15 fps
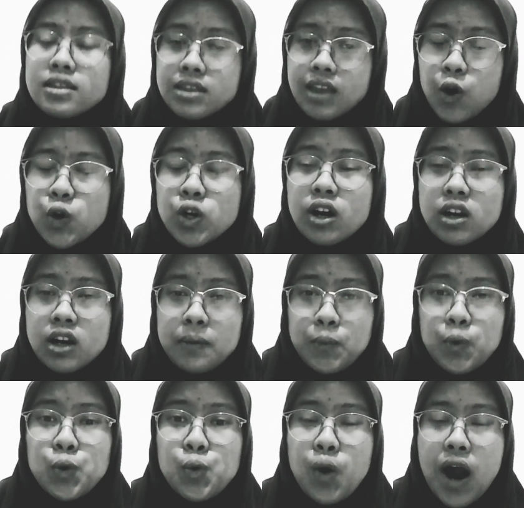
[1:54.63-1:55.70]
tahun genep
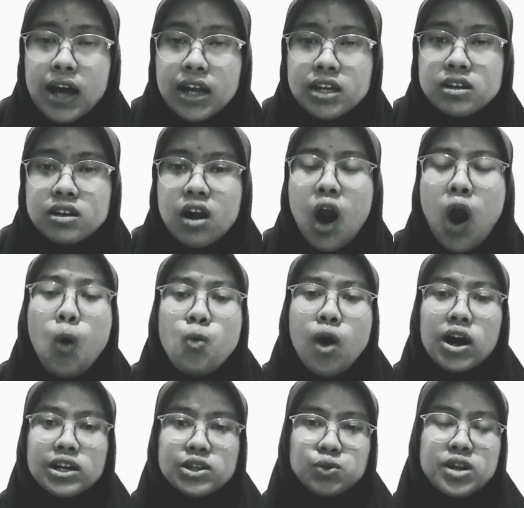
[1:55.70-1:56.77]
puluhan
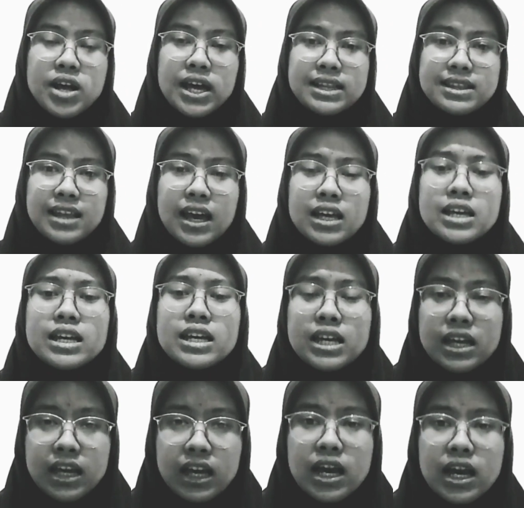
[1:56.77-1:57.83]
waktu
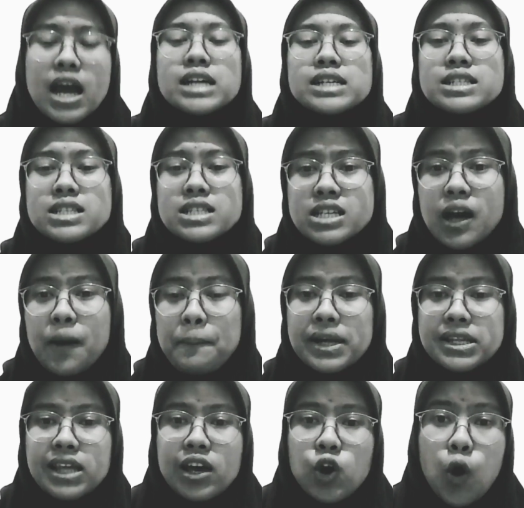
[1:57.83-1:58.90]
DITII jeng
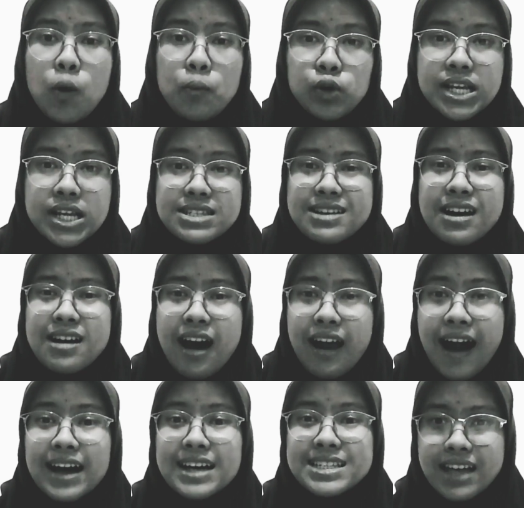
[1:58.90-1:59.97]
Partai Komunis
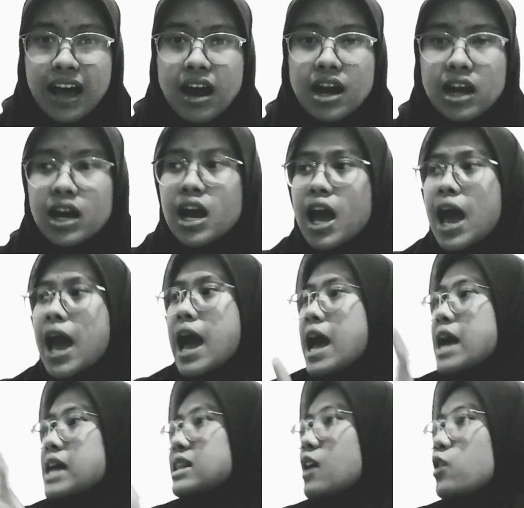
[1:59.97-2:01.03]
Negalaksak
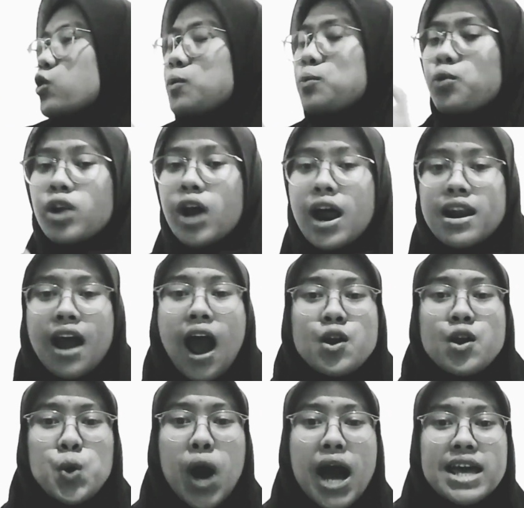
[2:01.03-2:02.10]
eta kuburan
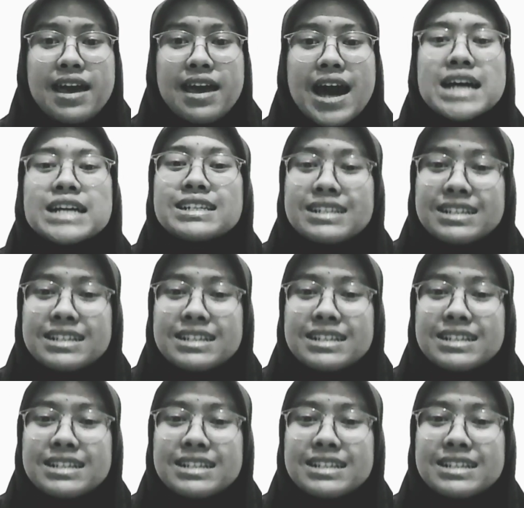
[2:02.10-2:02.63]
anu ayah